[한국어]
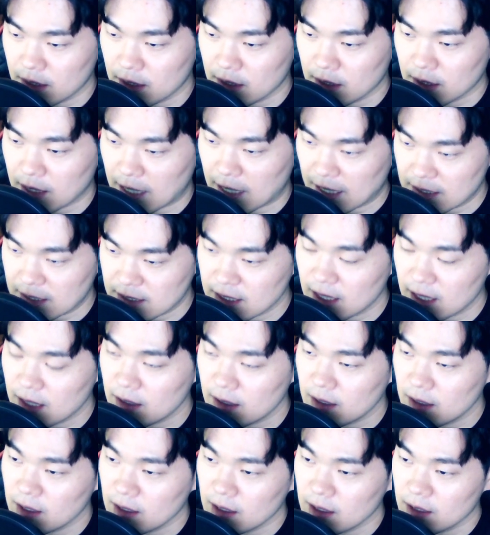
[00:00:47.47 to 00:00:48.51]

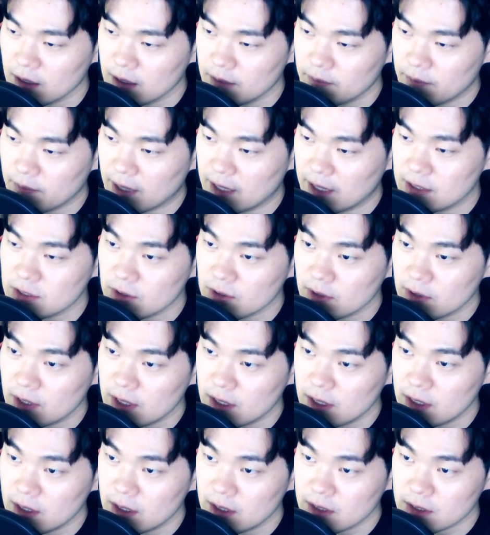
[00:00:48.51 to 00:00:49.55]
가장
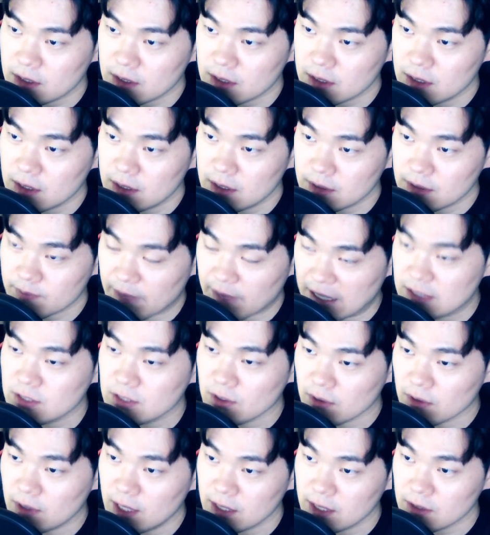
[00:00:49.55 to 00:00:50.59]
발전할
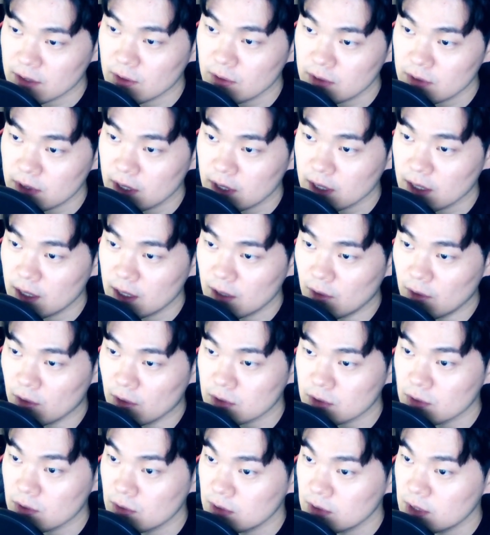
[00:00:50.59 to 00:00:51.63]
발전을 했던 때가
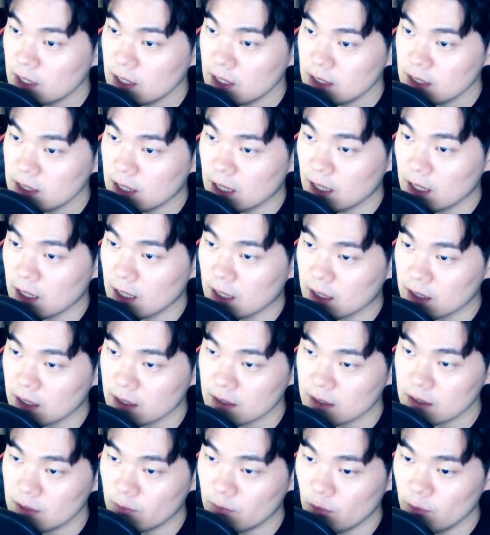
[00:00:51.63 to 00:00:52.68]
어떤 때이냐
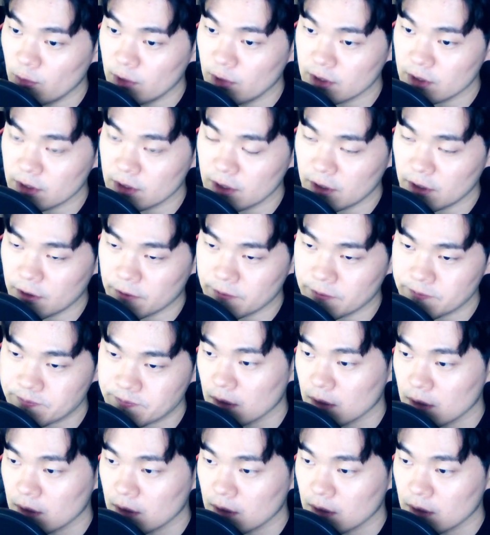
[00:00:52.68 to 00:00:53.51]
보면은요.